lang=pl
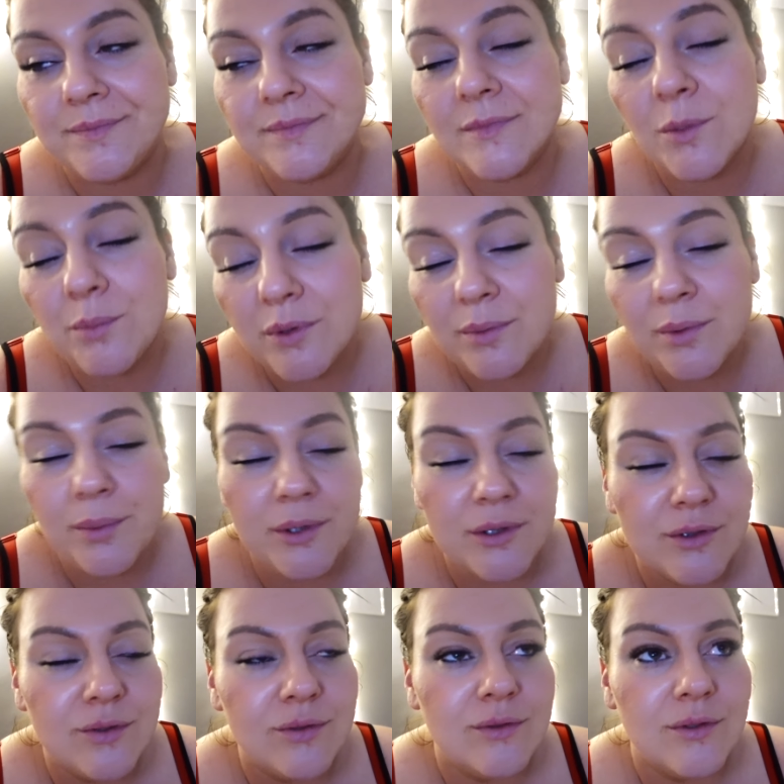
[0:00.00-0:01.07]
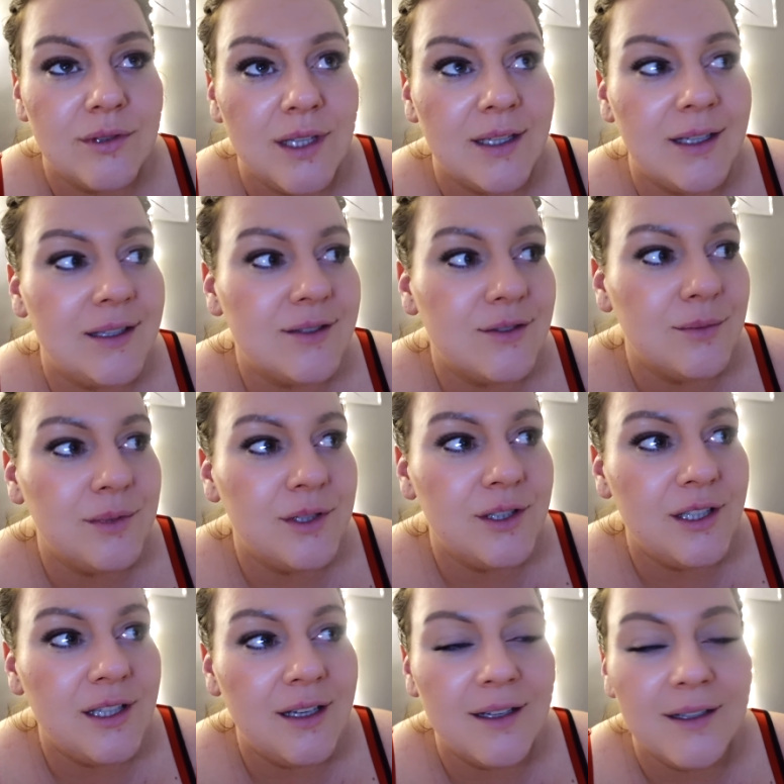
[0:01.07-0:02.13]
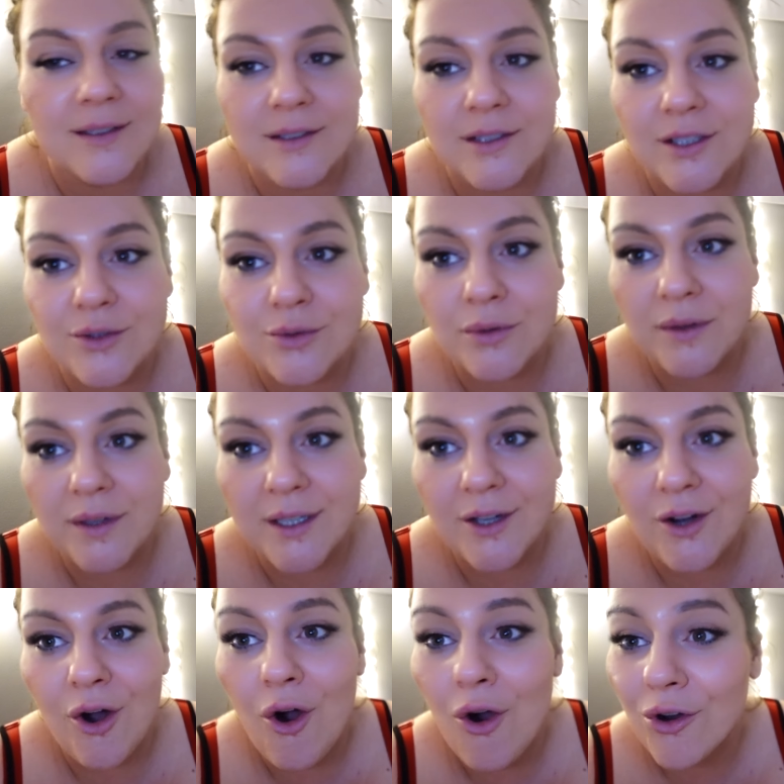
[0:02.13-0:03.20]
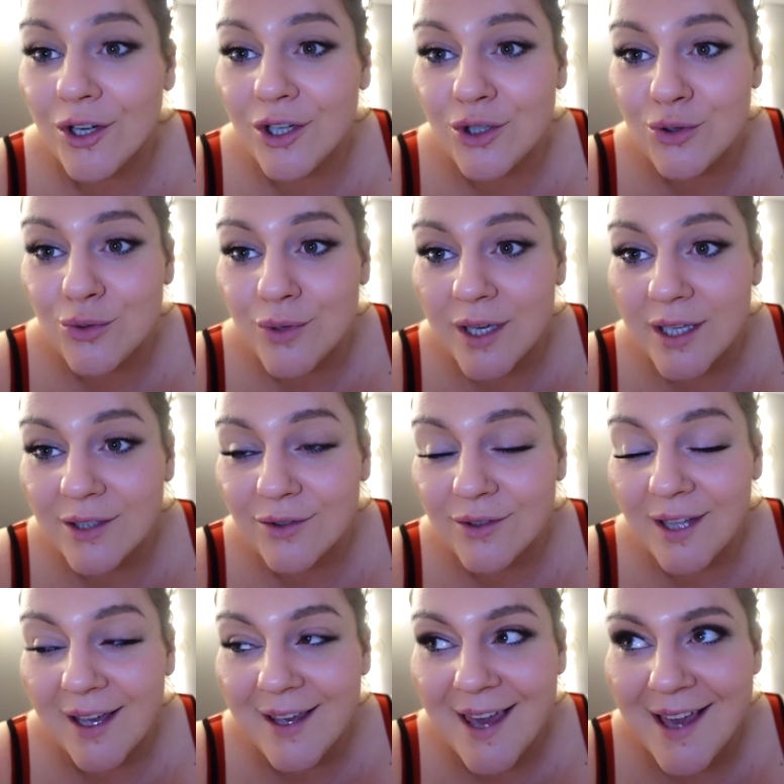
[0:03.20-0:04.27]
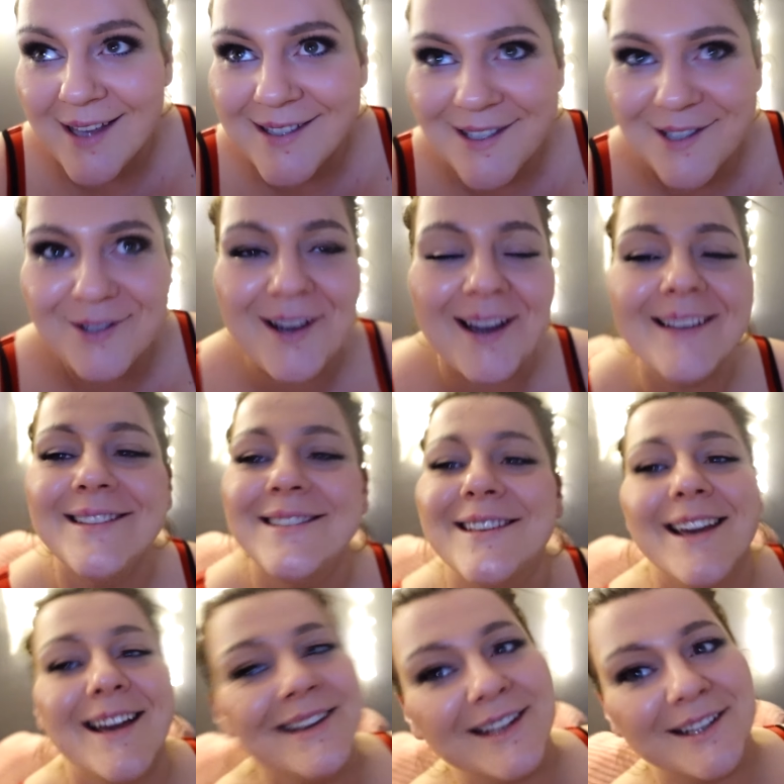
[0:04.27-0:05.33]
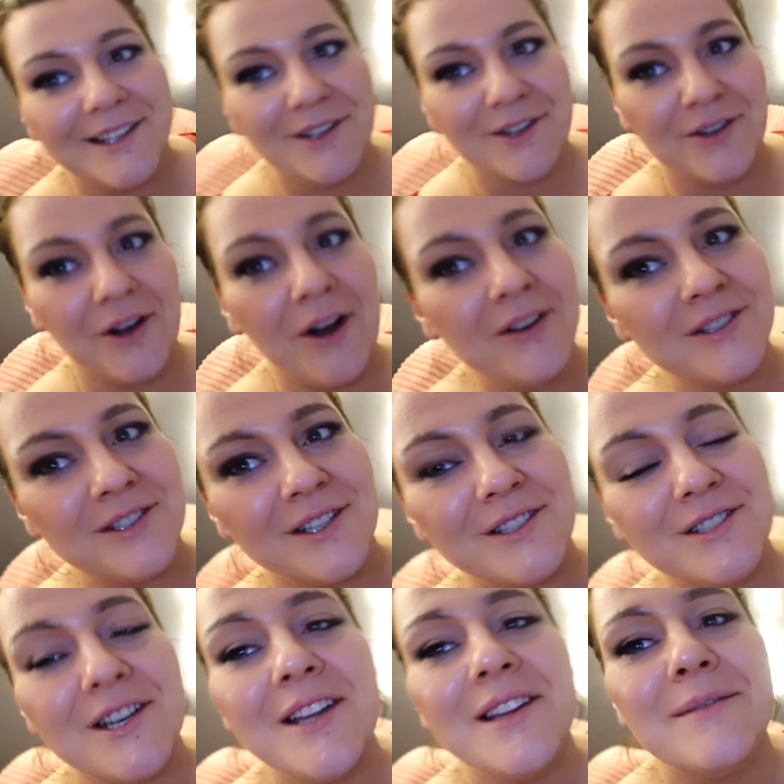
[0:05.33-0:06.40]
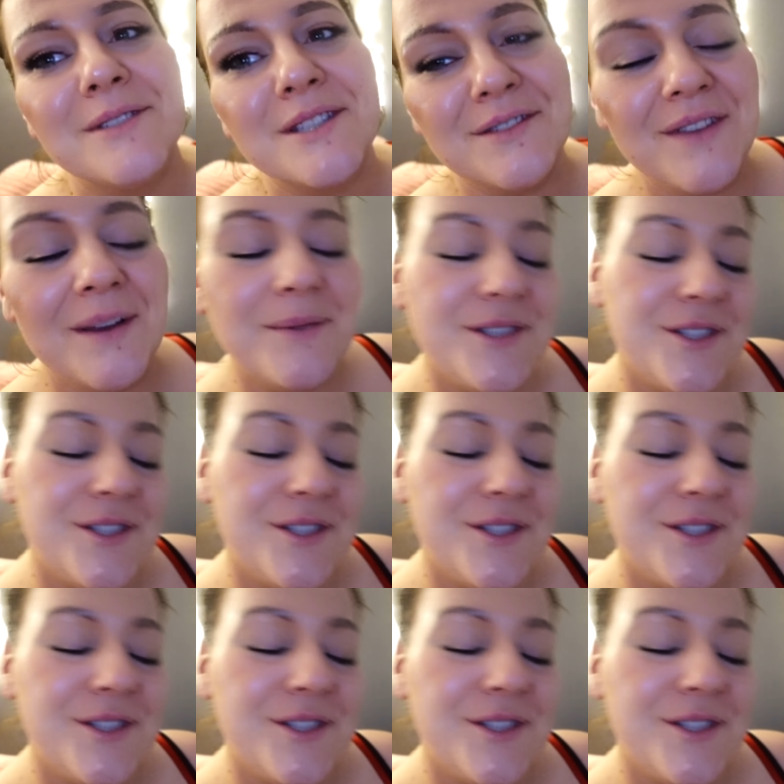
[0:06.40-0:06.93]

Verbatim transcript: No bo po prostu, no takie są dni, jak się człowiek chory czuje, to tak jest. Słuchajcie, ja dlatego kończę i żegnam się z Wami.